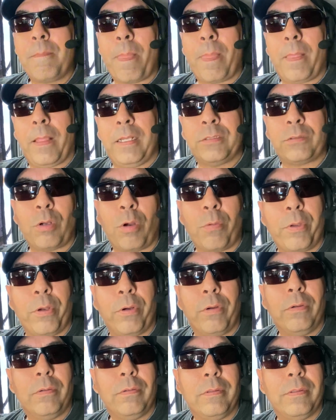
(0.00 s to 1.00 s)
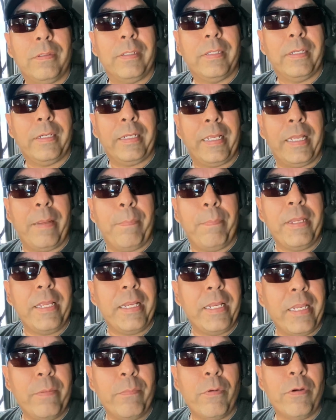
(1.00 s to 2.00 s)
Es obvio. Y
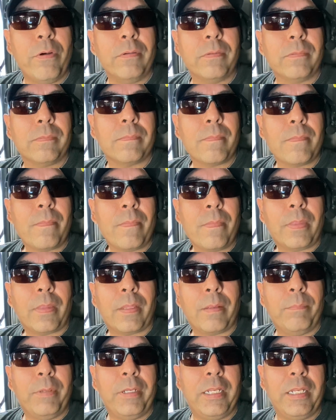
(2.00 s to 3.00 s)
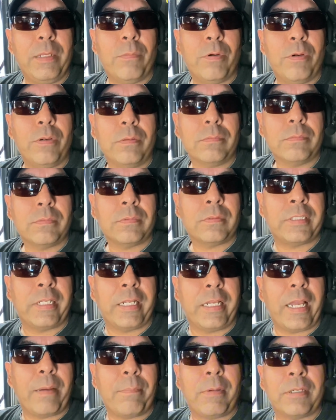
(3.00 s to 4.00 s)
mínimo, mínimo
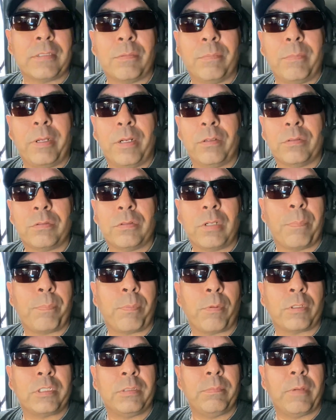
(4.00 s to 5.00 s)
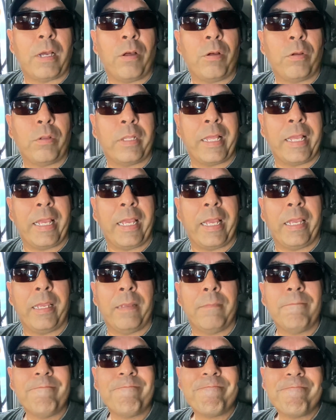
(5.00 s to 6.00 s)
sería más o menos un aproximado
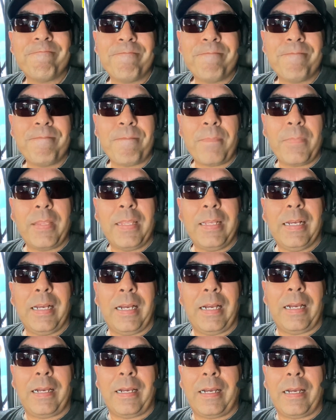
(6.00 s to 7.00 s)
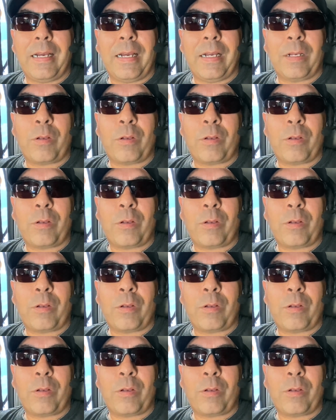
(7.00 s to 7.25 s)
de a